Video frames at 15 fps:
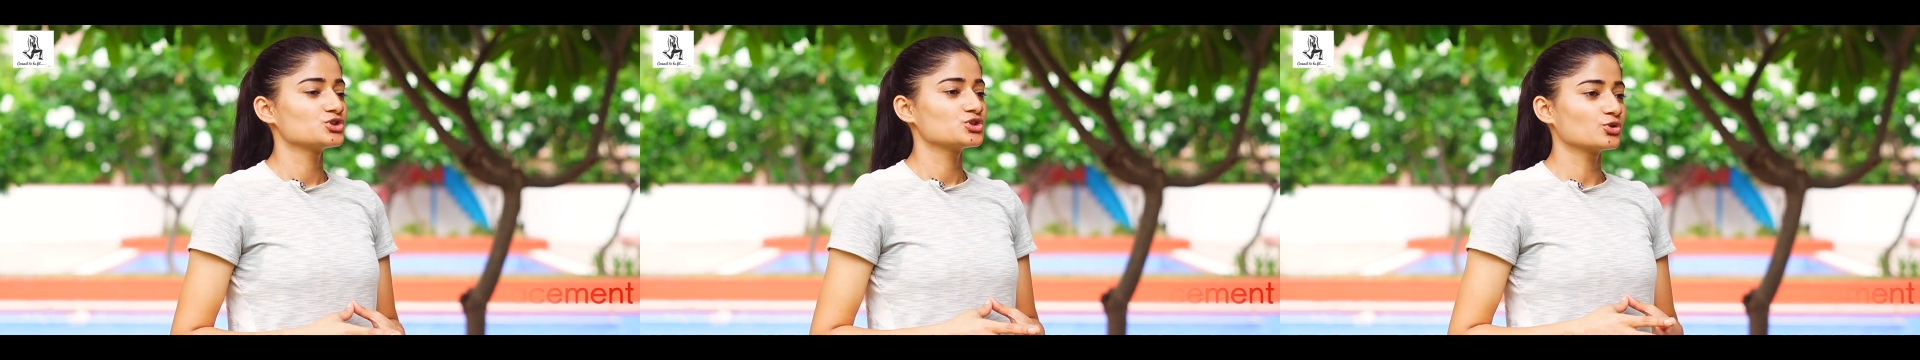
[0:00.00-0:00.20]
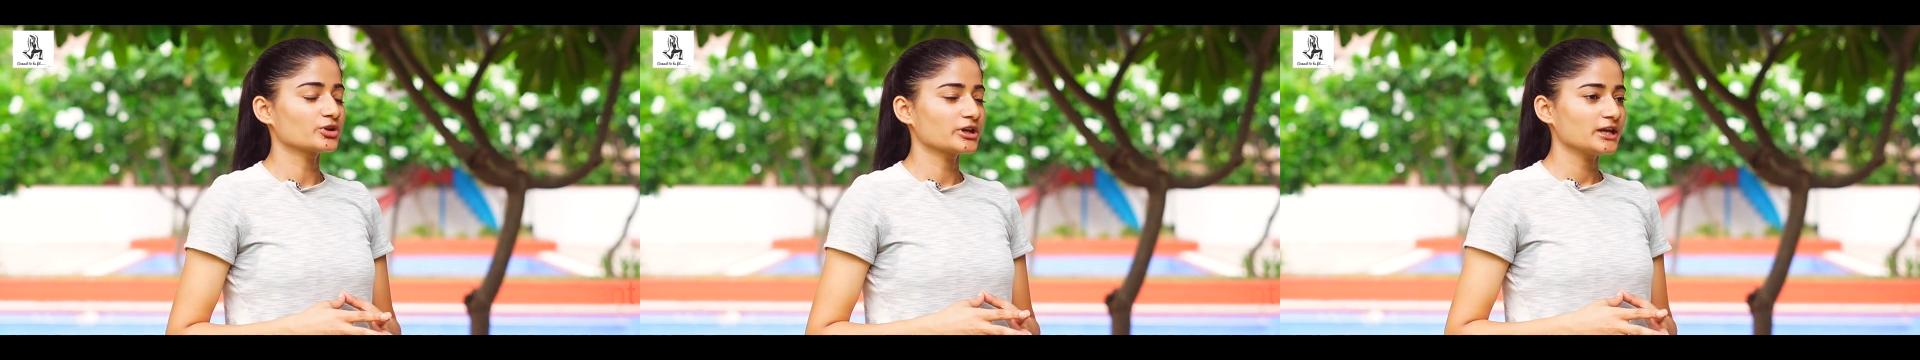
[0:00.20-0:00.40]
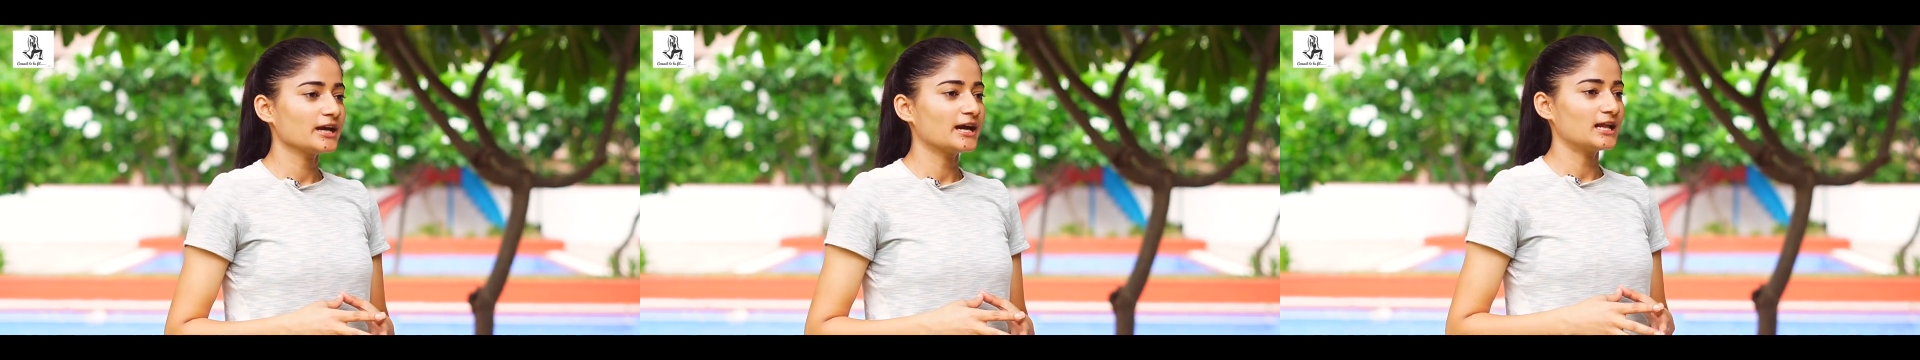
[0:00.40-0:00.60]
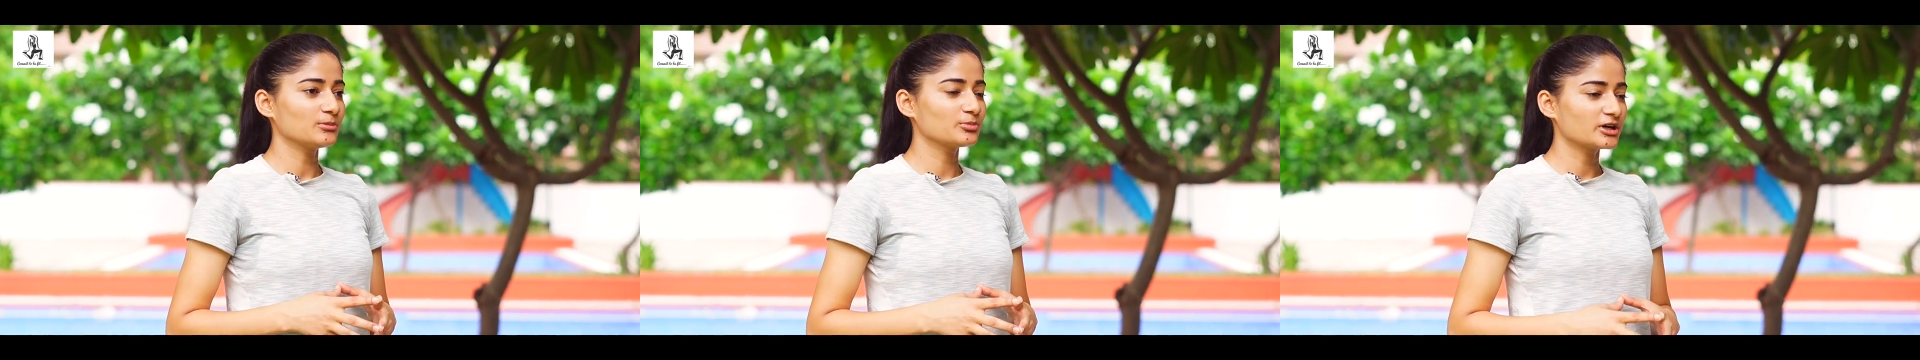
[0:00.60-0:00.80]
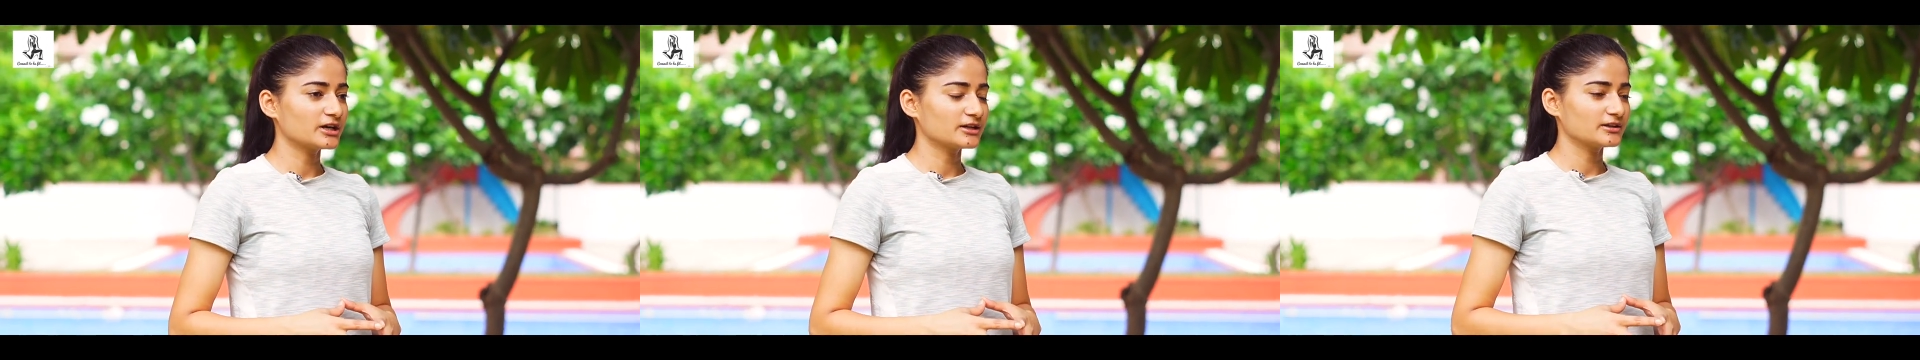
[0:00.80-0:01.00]
जो कि
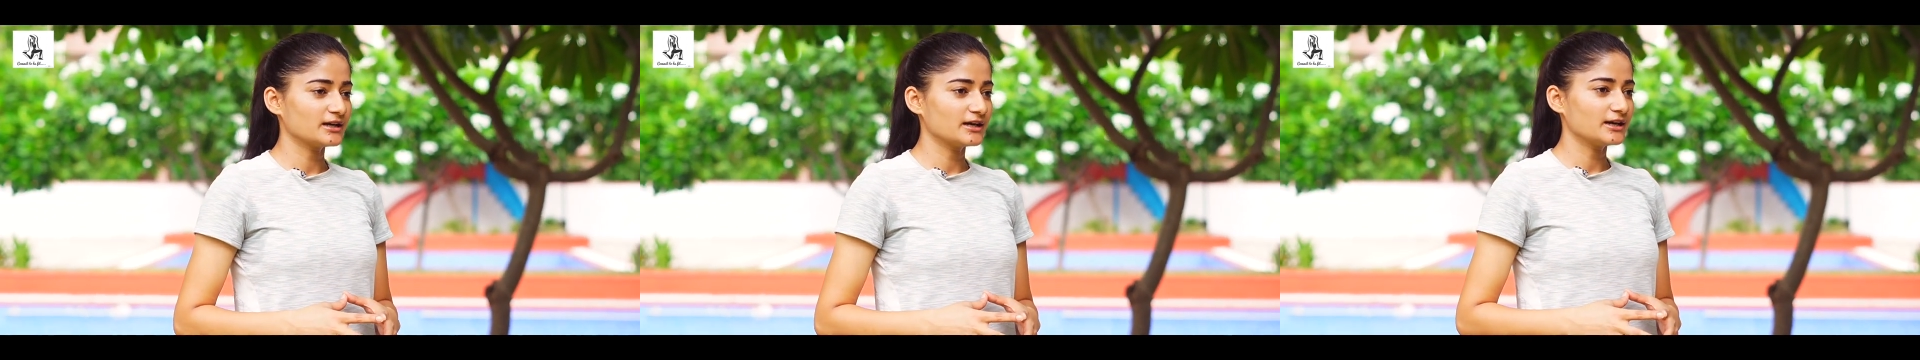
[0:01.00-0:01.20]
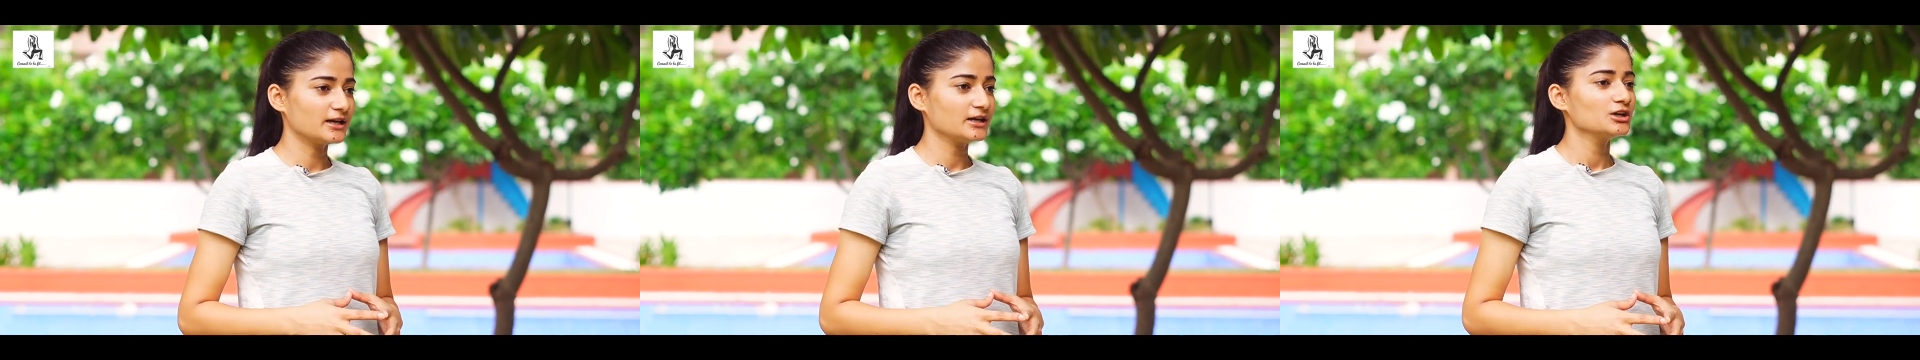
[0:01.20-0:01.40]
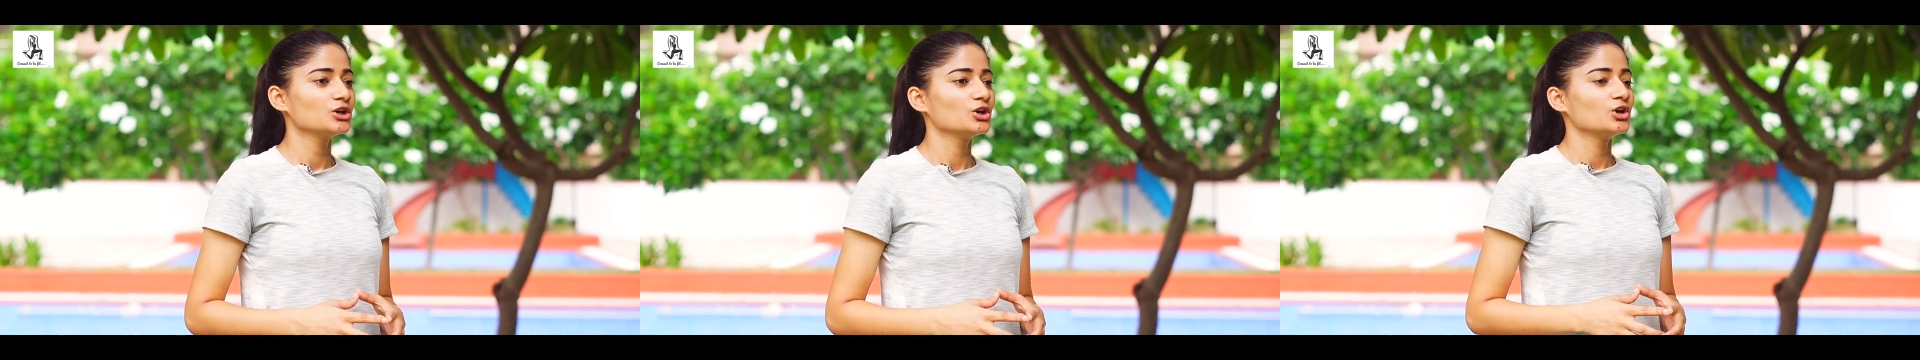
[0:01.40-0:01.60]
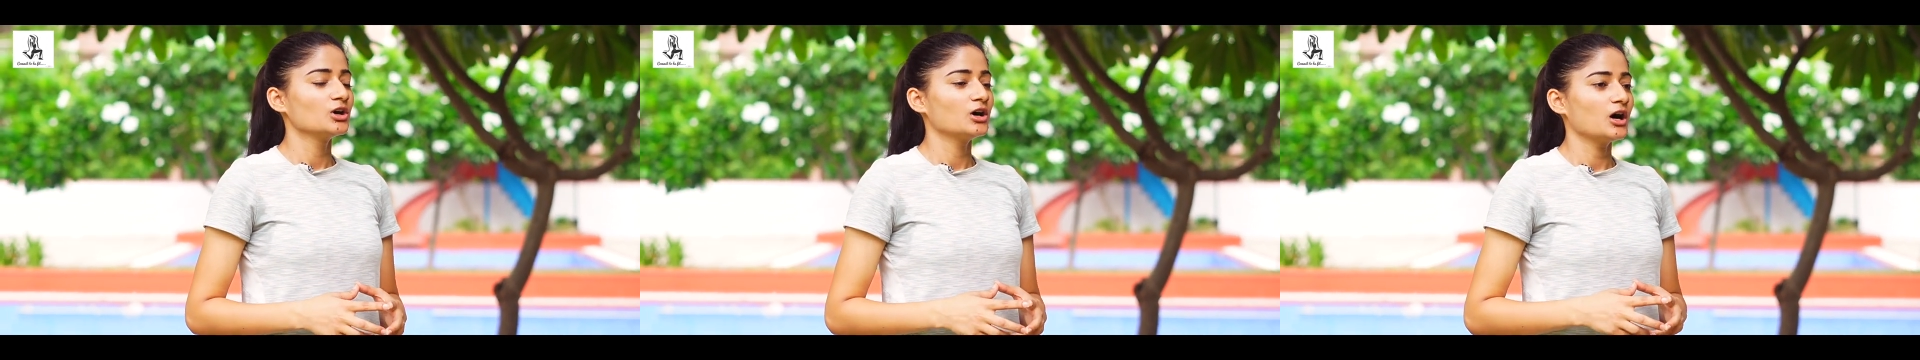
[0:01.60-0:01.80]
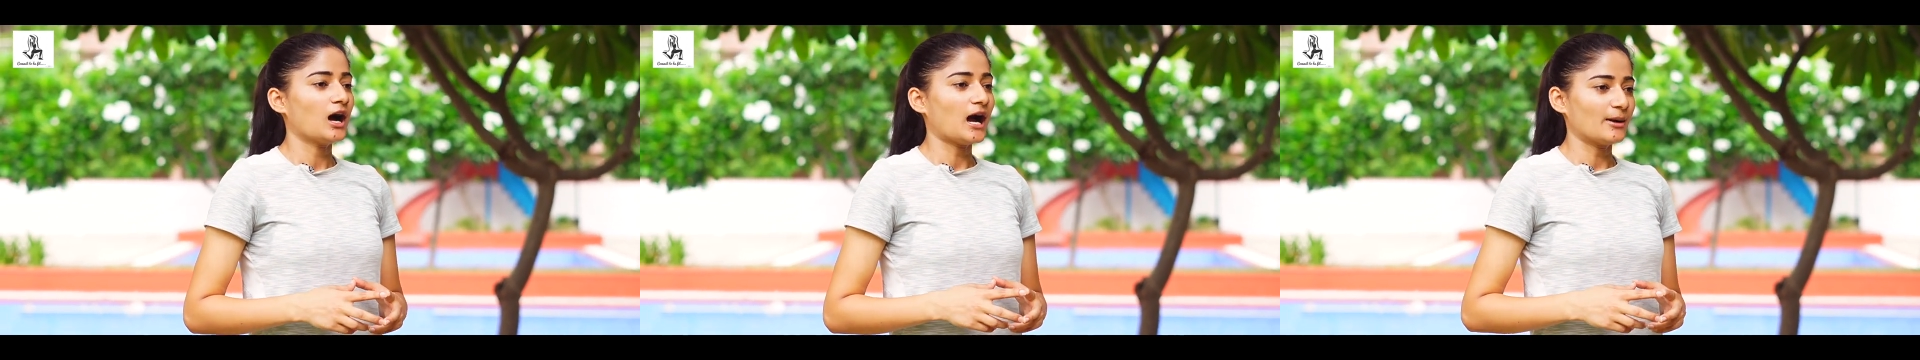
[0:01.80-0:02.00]
हेल्प करता है
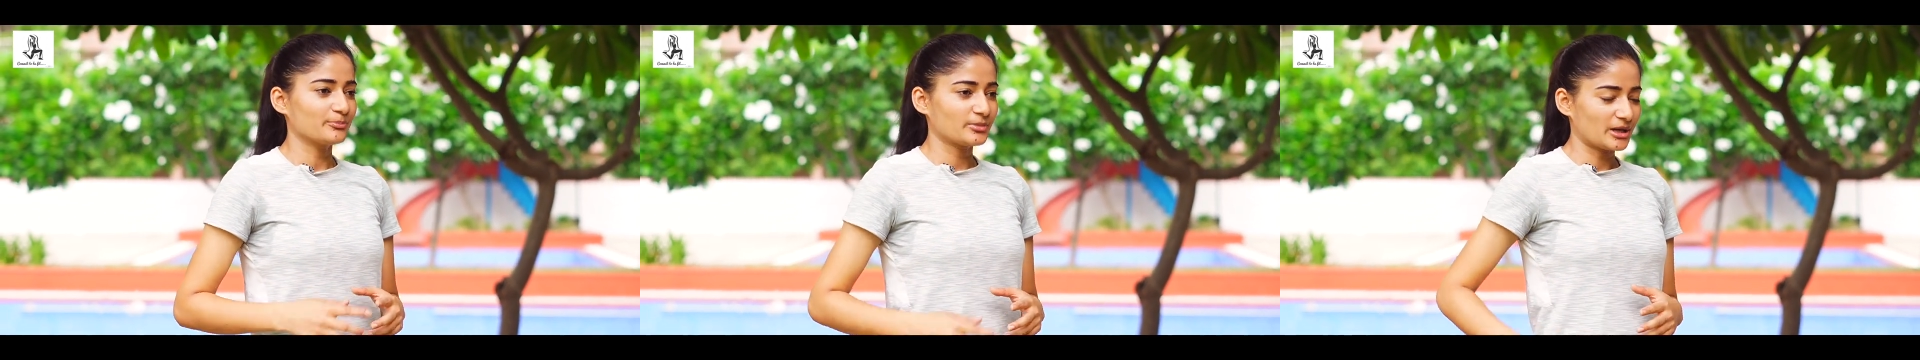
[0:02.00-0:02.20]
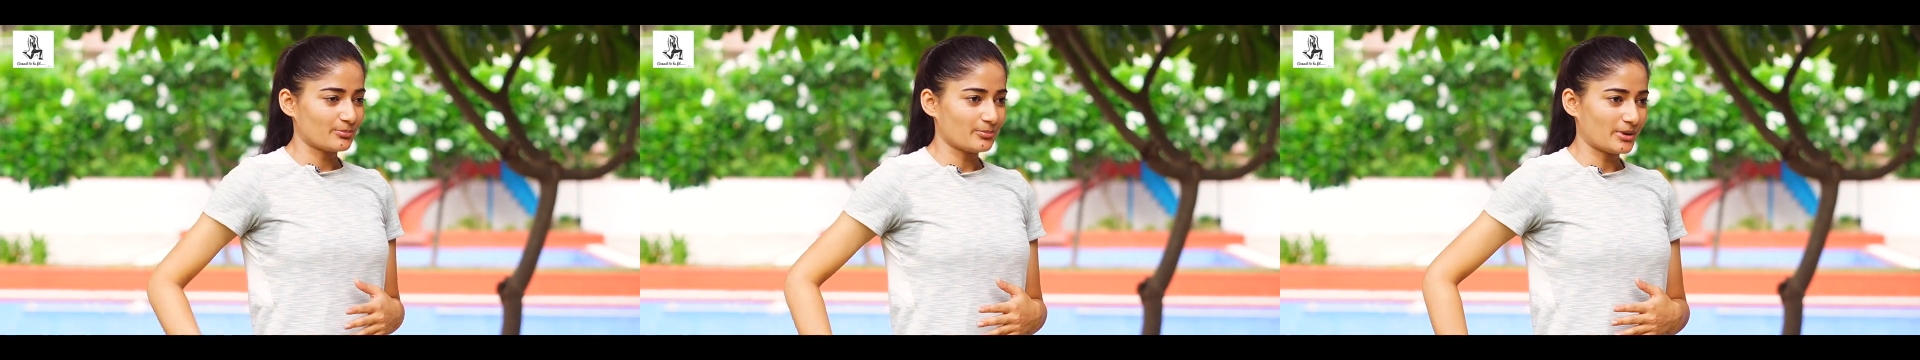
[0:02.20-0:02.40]
आपके